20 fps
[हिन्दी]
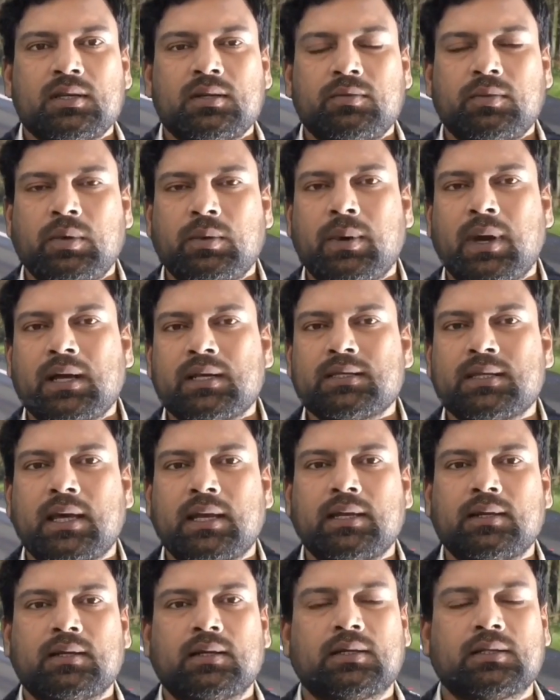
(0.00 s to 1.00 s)
विभाग
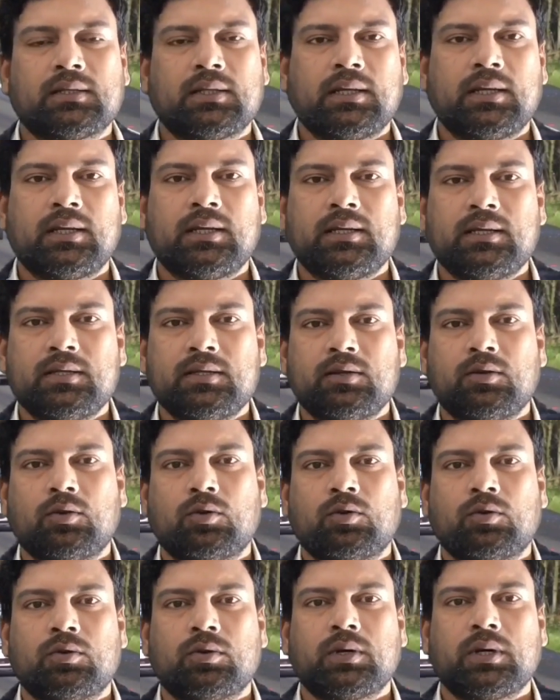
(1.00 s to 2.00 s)
सारे करते हैं इन
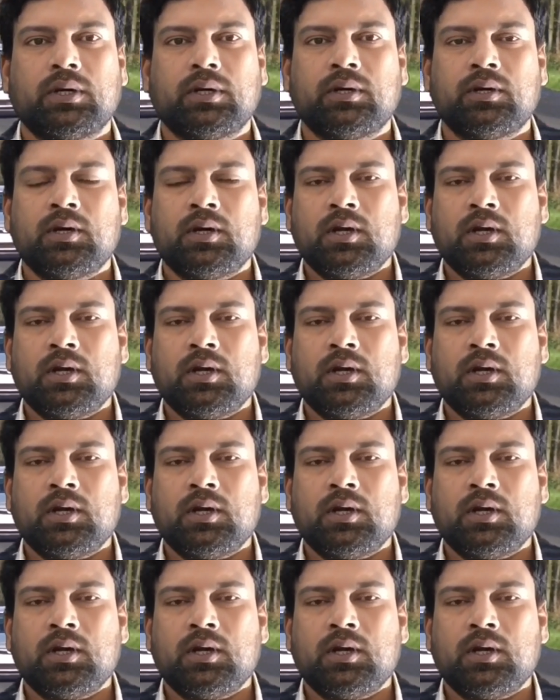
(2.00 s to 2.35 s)
रोडों के